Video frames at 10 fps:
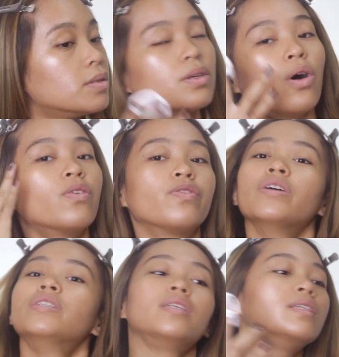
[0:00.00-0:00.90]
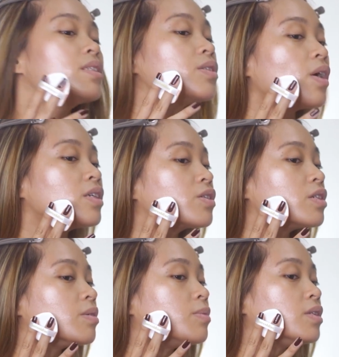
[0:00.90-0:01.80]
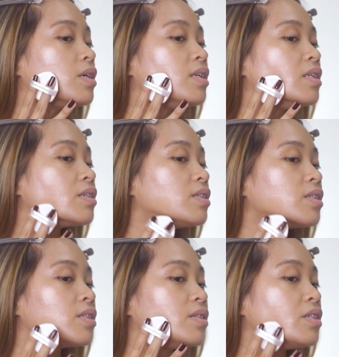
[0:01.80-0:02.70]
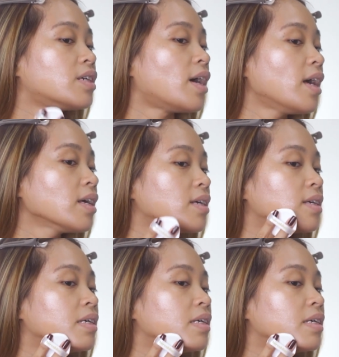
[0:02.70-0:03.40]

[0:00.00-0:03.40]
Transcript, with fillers: So first, isuswatch ko siya muna dito just to check.